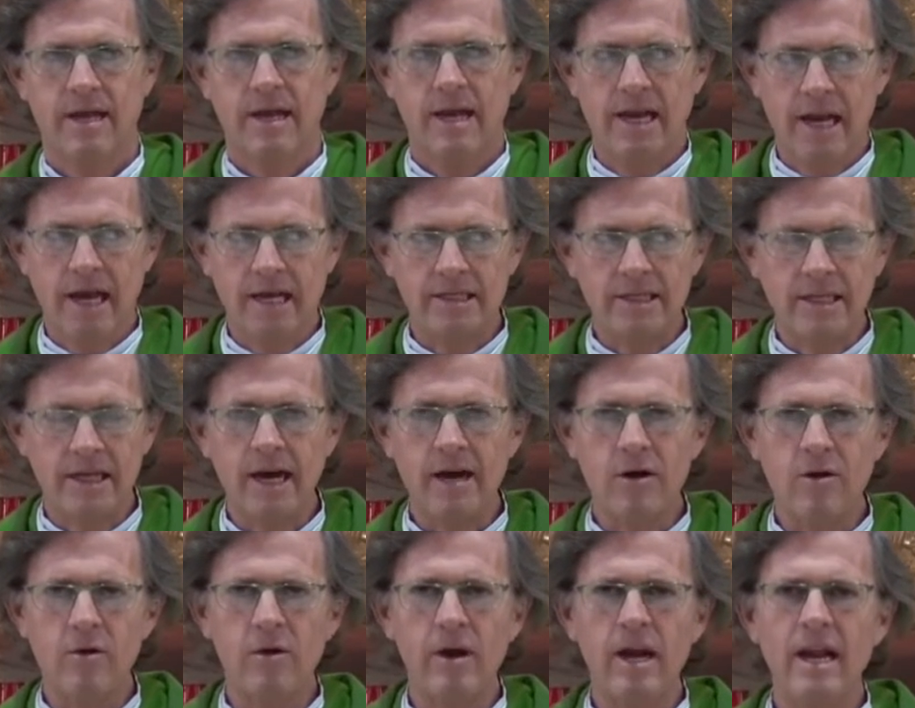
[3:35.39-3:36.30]
Las
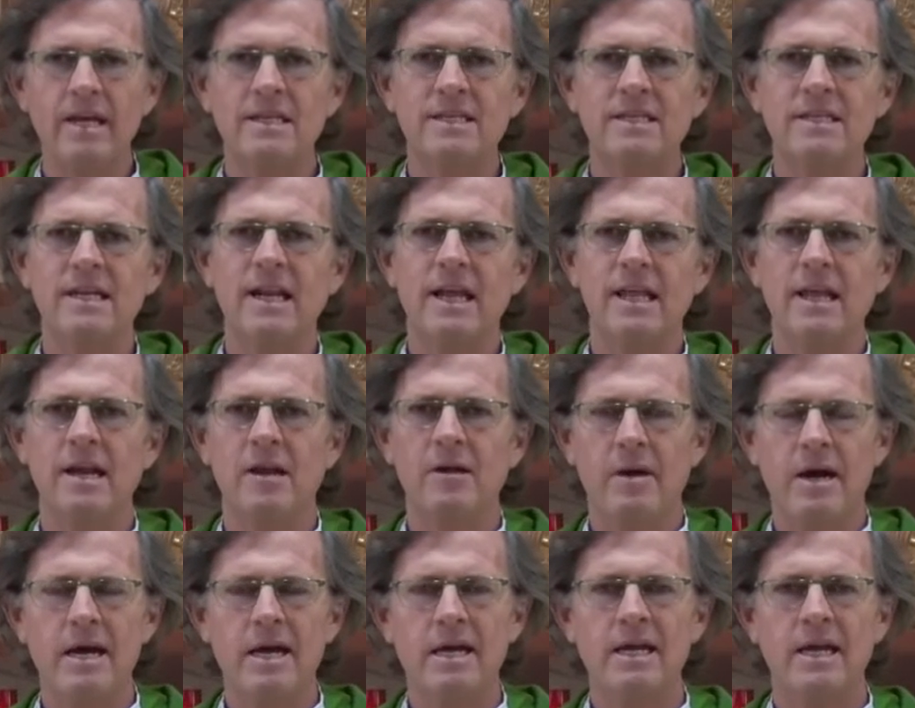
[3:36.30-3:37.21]
trajo en la escena del
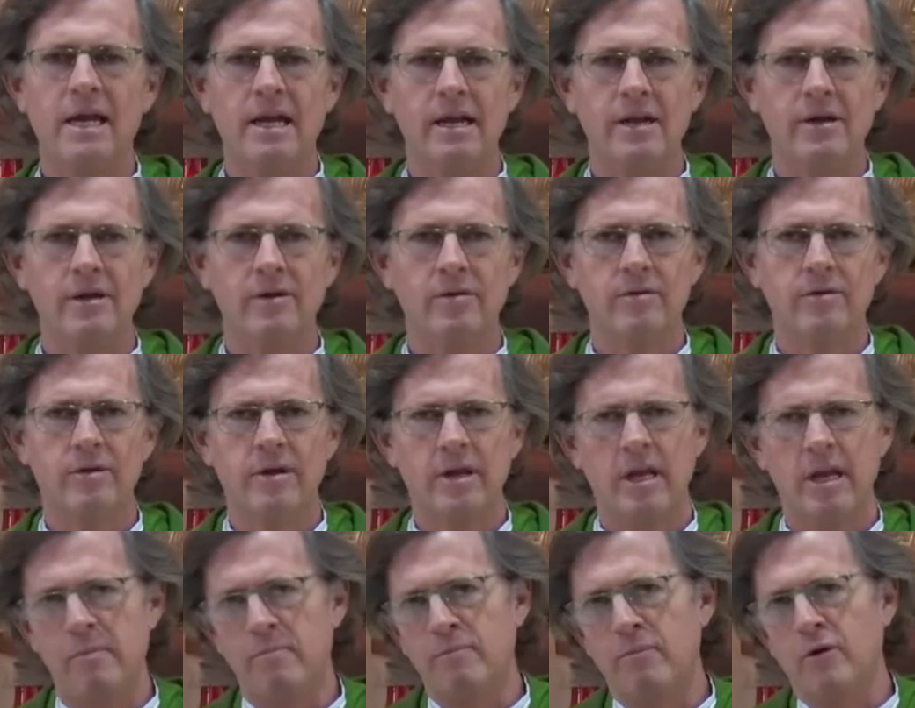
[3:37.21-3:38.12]
Evangelio.
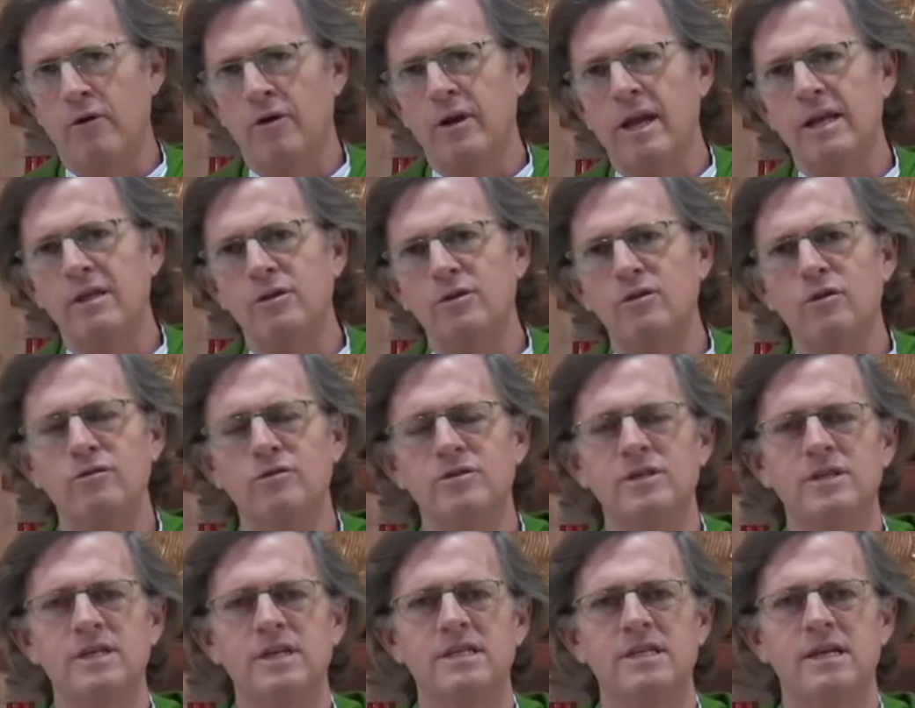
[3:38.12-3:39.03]
¿Y por qué
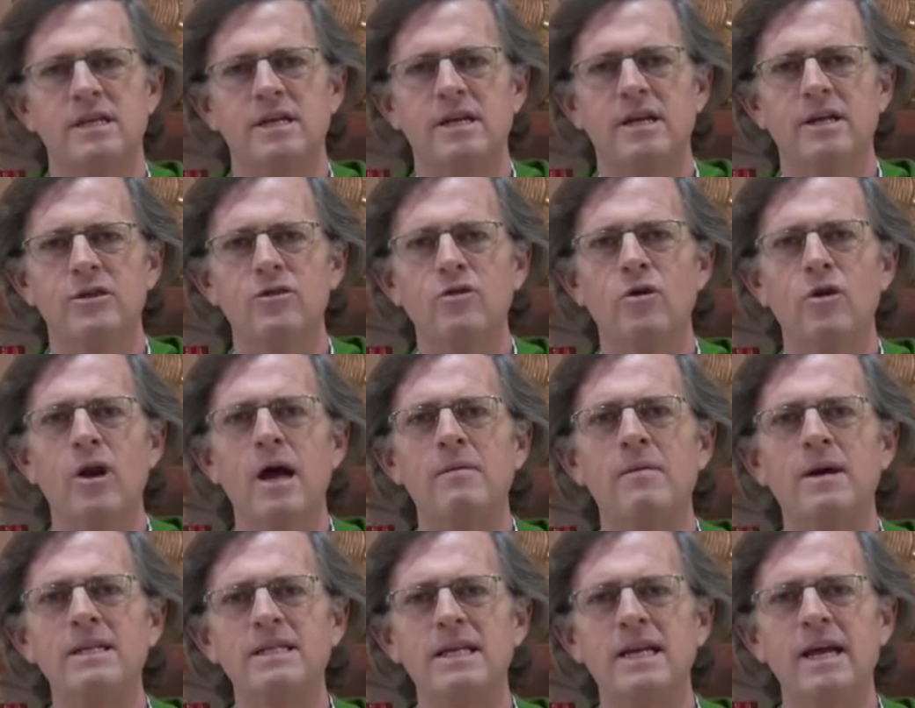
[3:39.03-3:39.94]
entonces no las
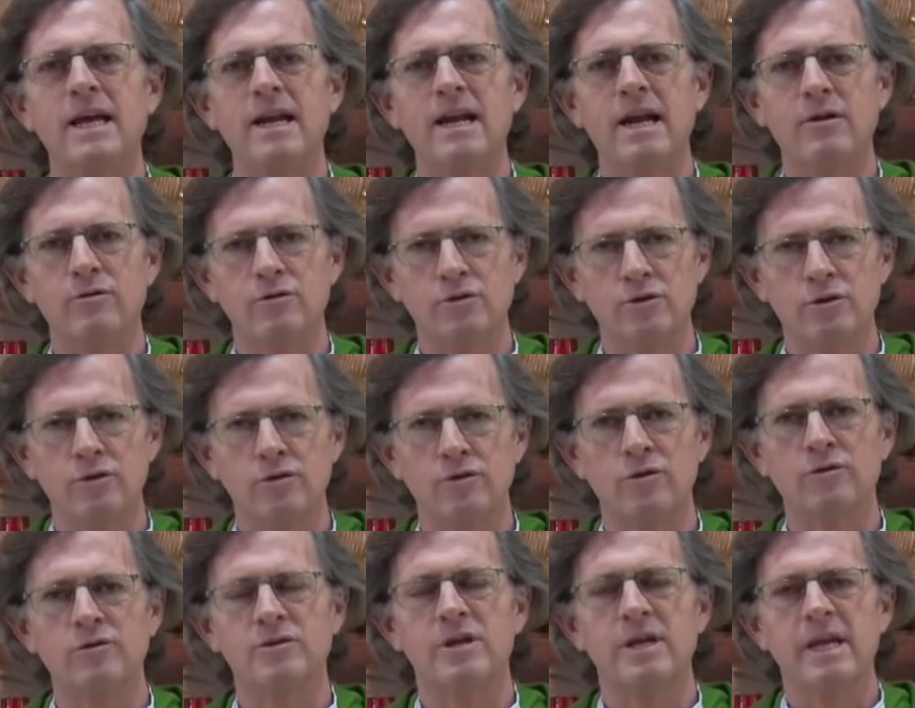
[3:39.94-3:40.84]
va a traer a
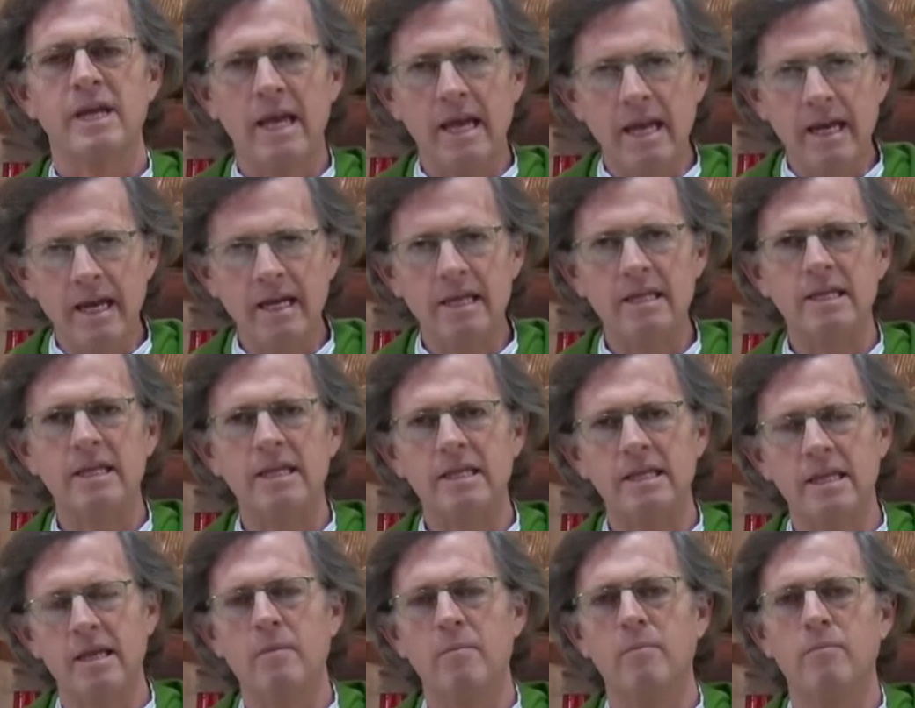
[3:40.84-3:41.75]
nosotros en este
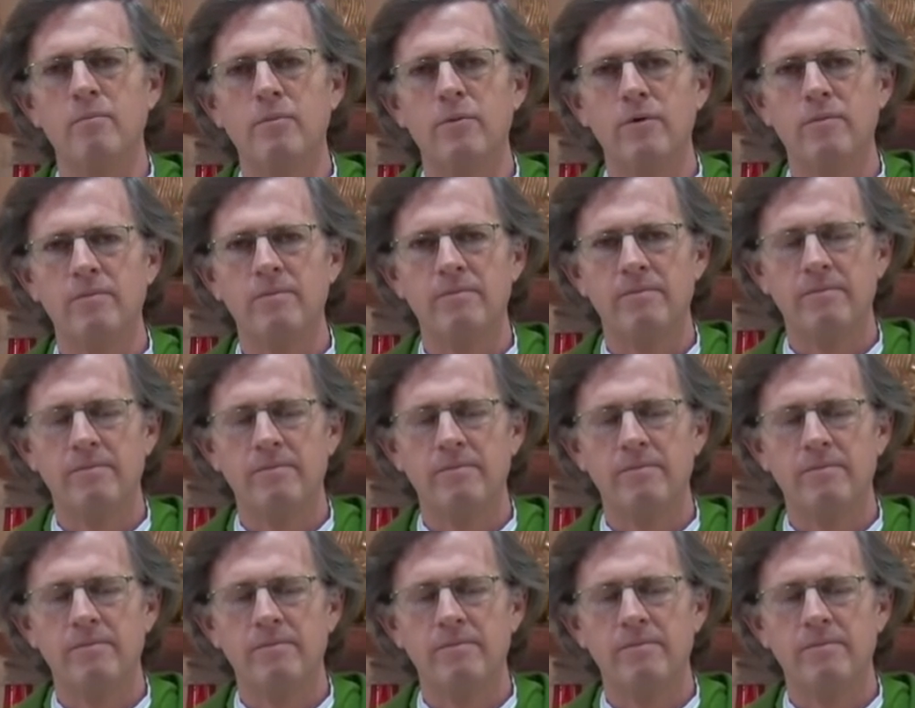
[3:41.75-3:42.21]
tiempo?